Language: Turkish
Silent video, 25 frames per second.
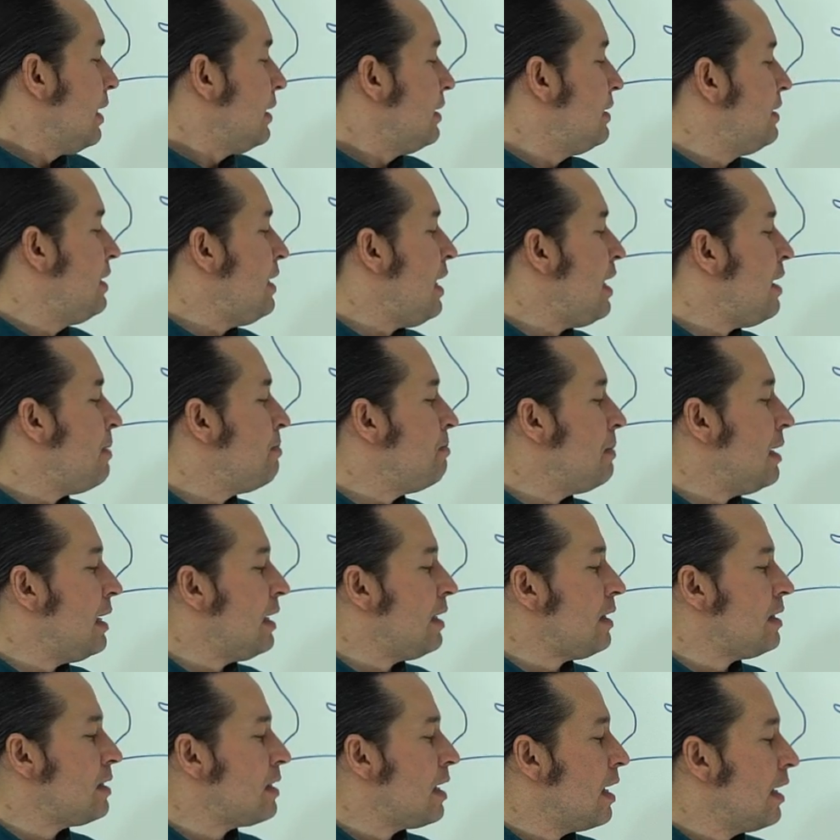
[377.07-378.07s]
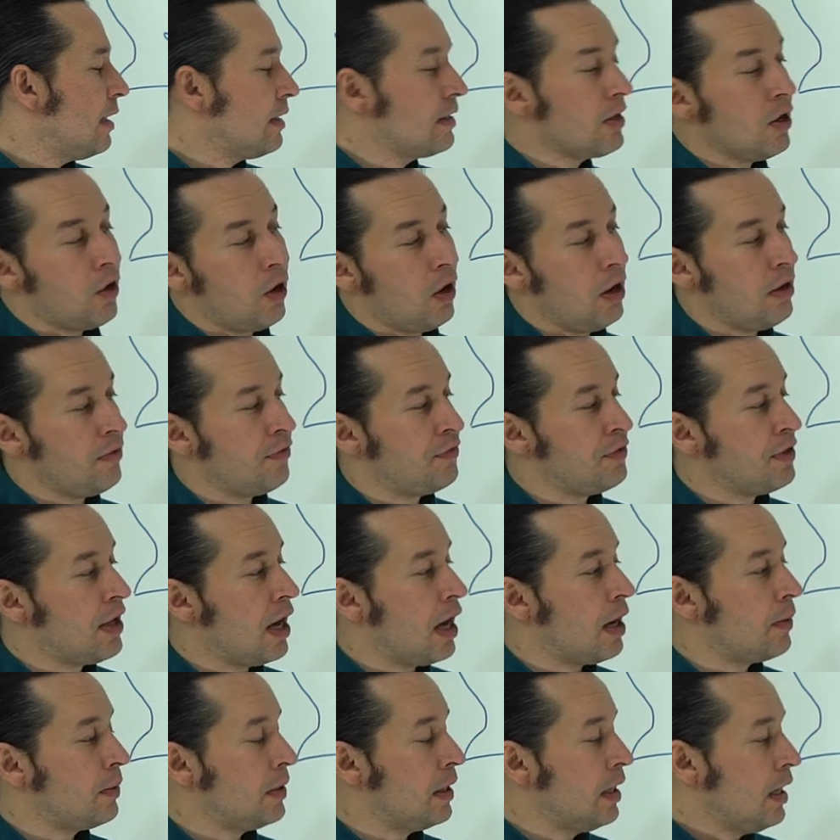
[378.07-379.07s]
dem ich geholfen
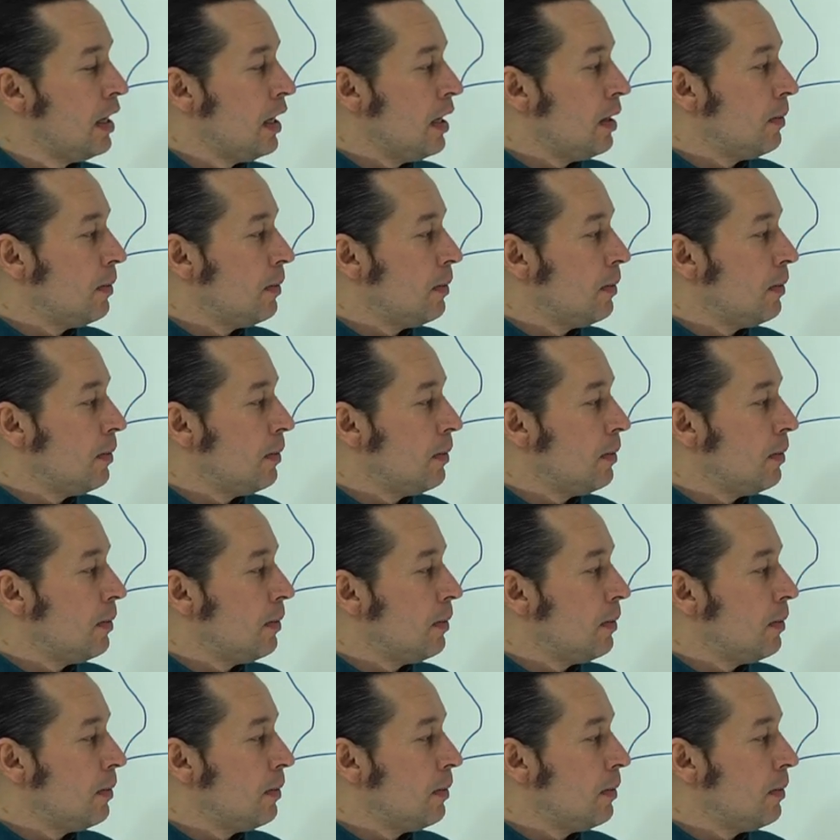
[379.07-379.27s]
habe.